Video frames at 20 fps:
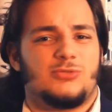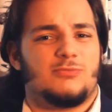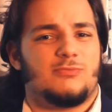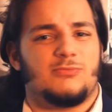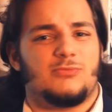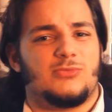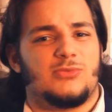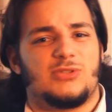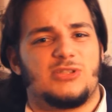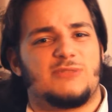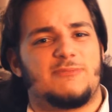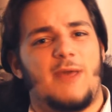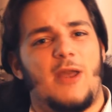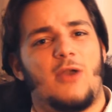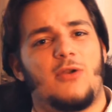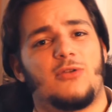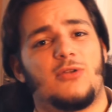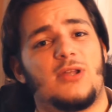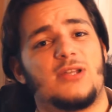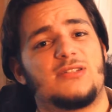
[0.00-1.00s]
mm,
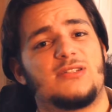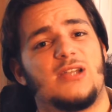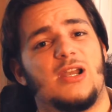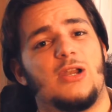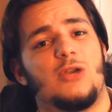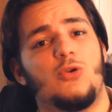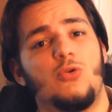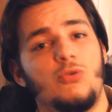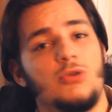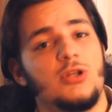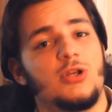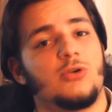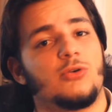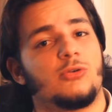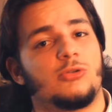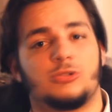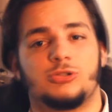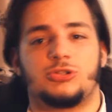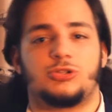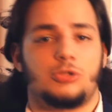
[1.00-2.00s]
spero di non essere
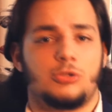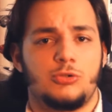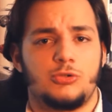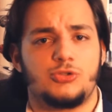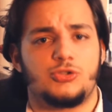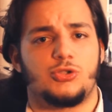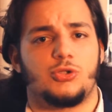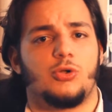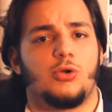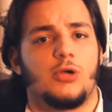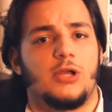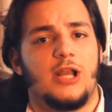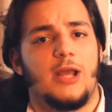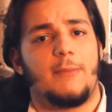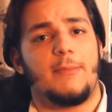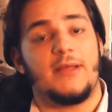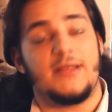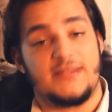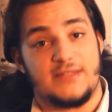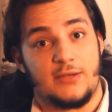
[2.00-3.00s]
l'unico stronzolo che
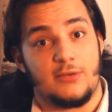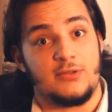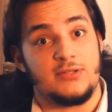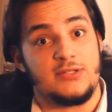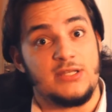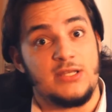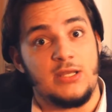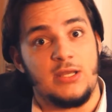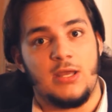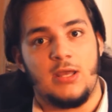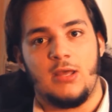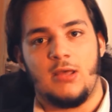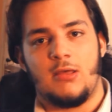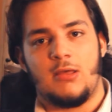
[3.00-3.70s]
la pensa così,